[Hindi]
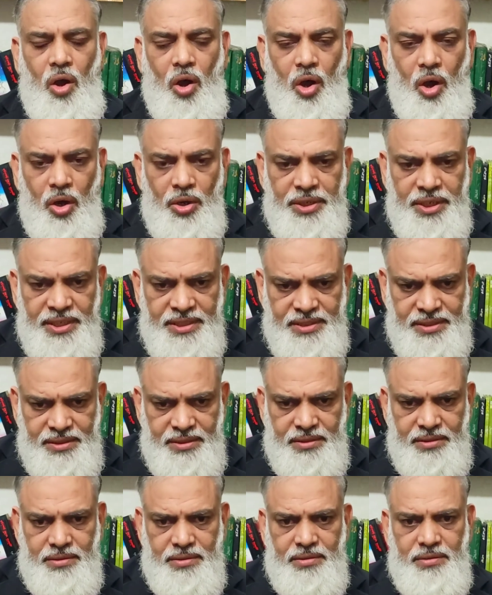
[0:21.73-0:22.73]
औरत
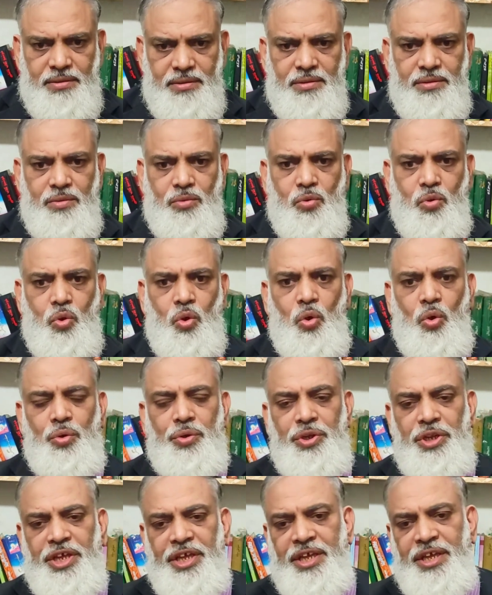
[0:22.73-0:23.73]
को
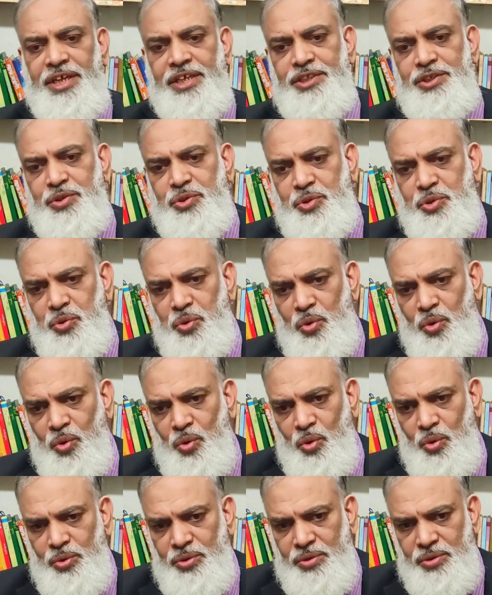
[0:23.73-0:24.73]
ने जो
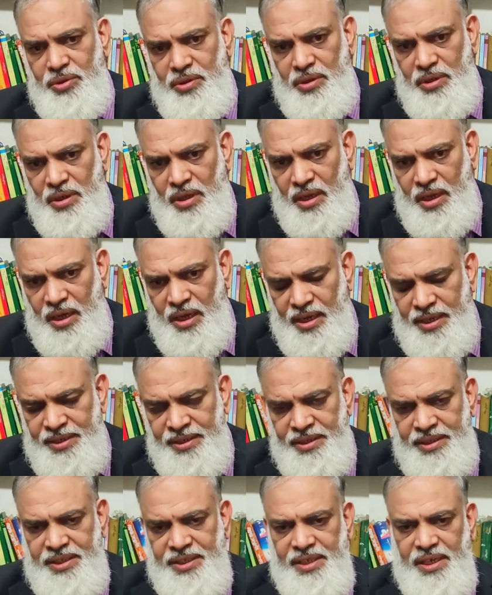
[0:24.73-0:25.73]

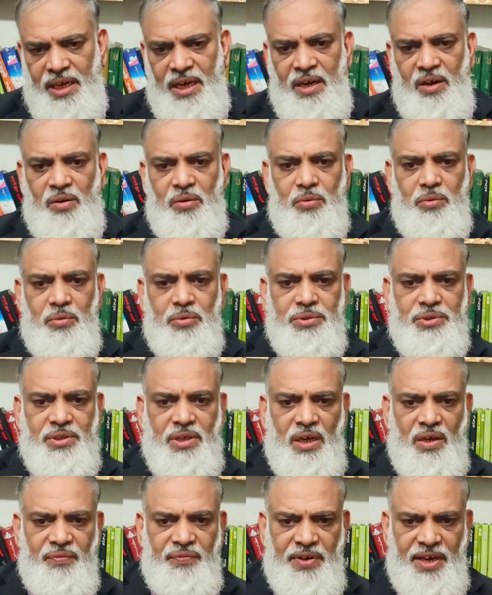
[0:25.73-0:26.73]
अर्न किया
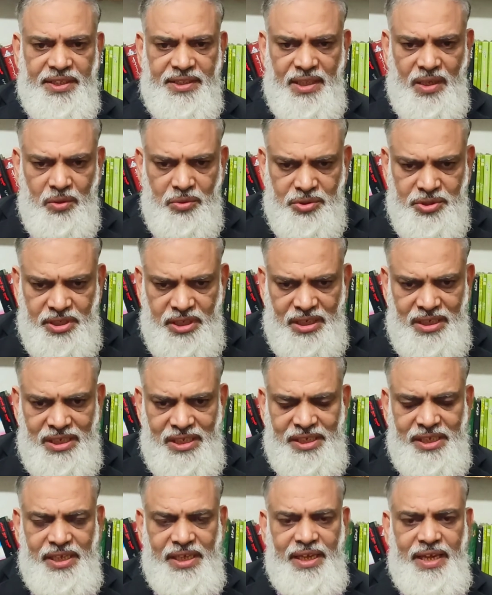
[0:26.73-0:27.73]
उसका फ़ायदा उसके
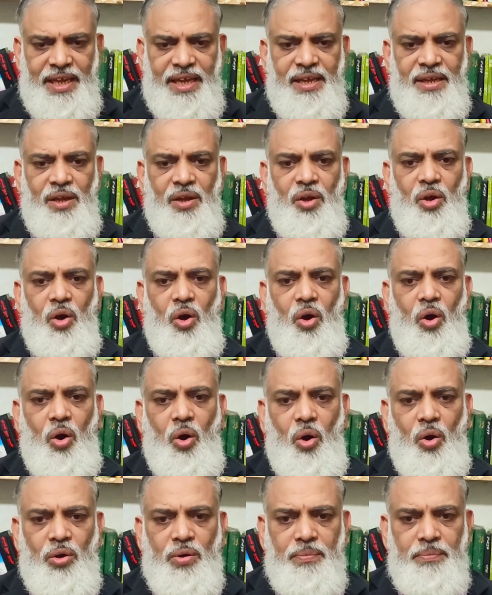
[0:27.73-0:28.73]
लिए है
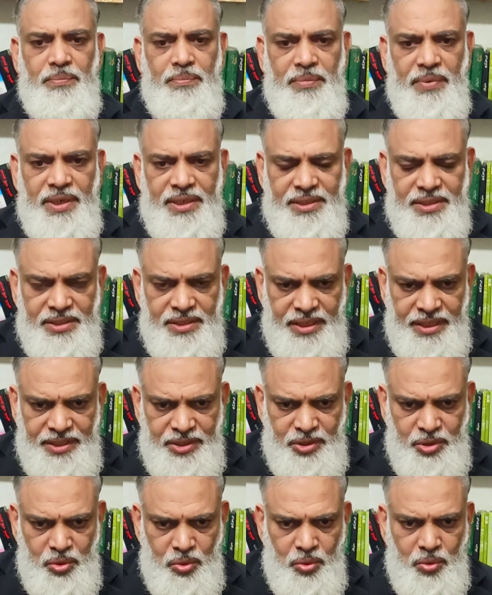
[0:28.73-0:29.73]
और मर्द ने
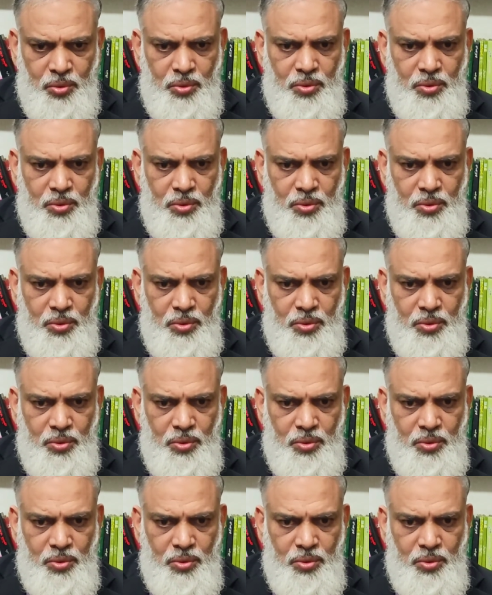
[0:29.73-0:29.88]
जो